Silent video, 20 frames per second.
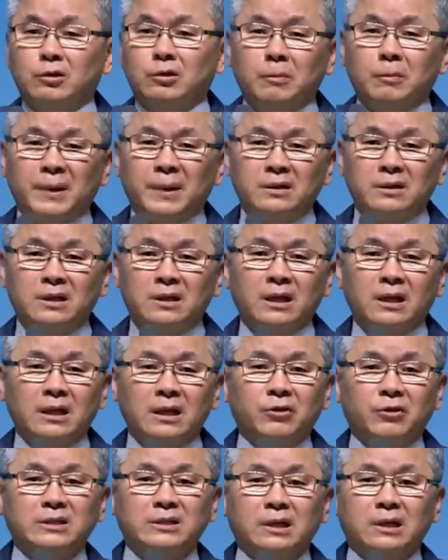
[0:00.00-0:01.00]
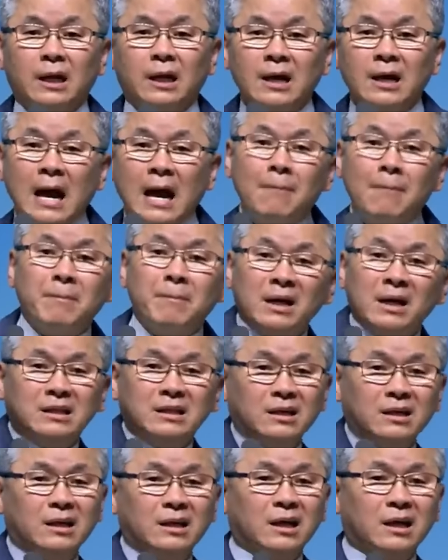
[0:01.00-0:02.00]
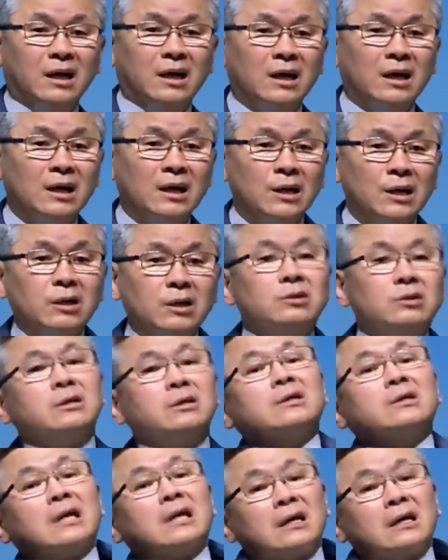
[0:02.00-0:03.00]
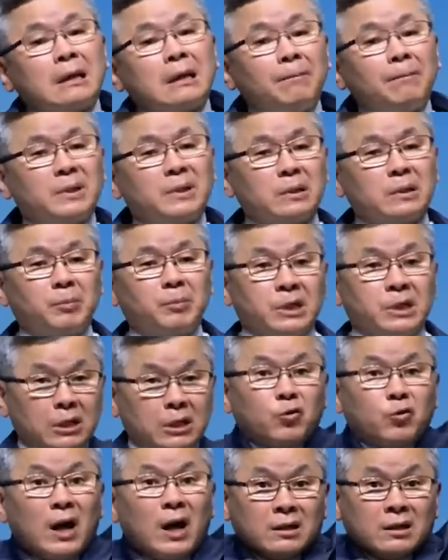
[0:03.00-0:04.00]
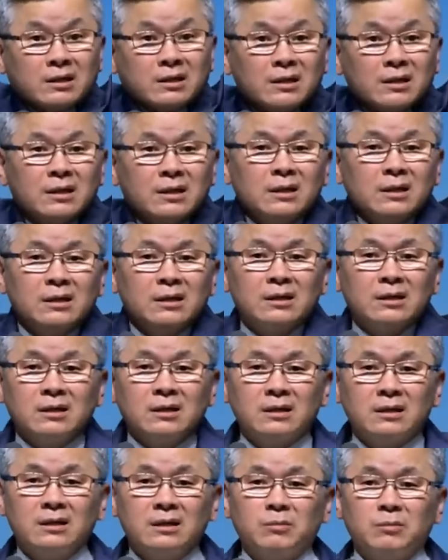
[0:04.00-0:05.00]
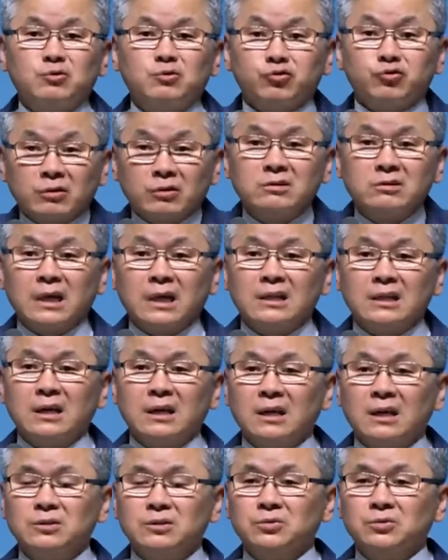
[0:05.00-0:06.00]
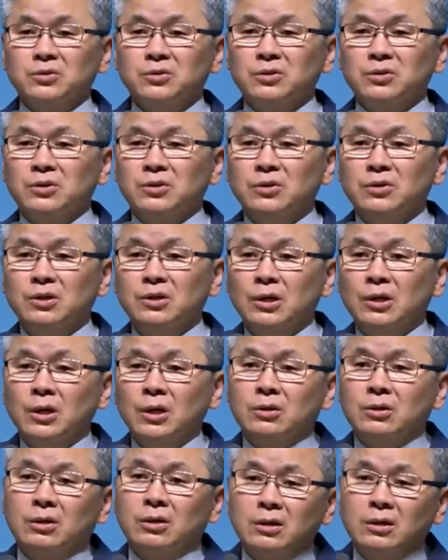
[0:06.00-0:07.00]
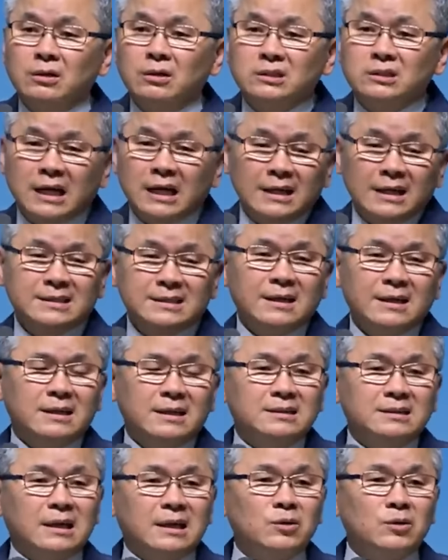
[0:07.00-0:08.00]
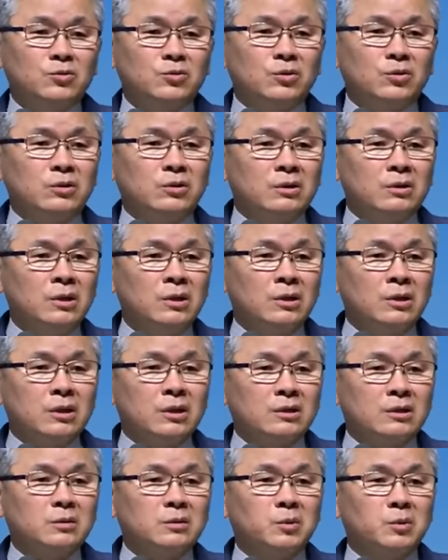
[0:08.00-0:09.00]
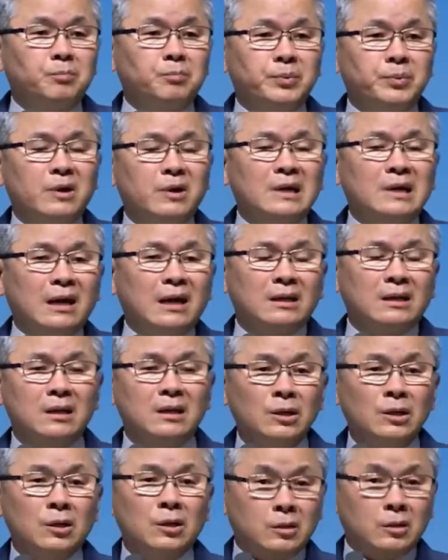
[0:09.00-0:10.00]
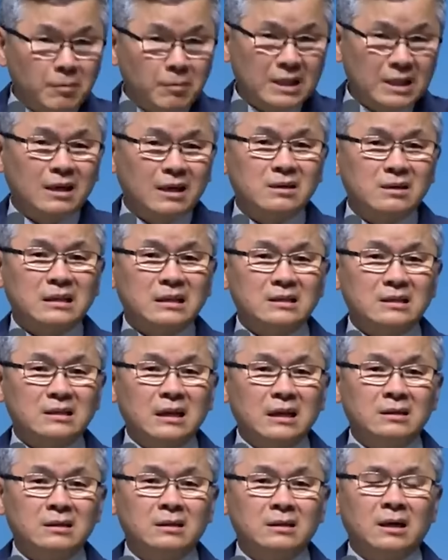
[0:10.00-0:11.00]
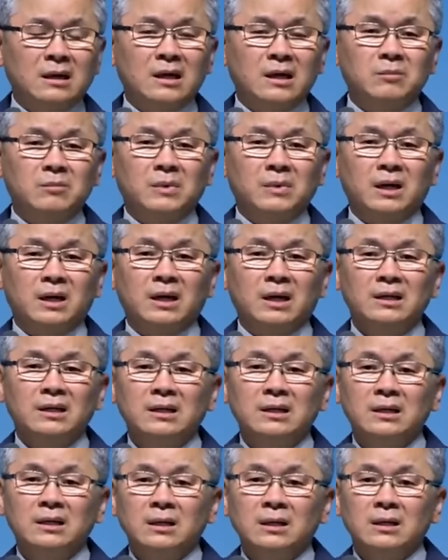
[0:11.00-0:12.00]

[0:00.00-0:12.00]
두들겨 패는데 이래저래 한 방 때리니까 이 여성이 나가 자빠졌고 기권! 뭐 죽을 것 같아가지고. 그걸 제재하지 않고, 그래서 뭐 뻔한 금메달을 땄다는 거 아닙니까?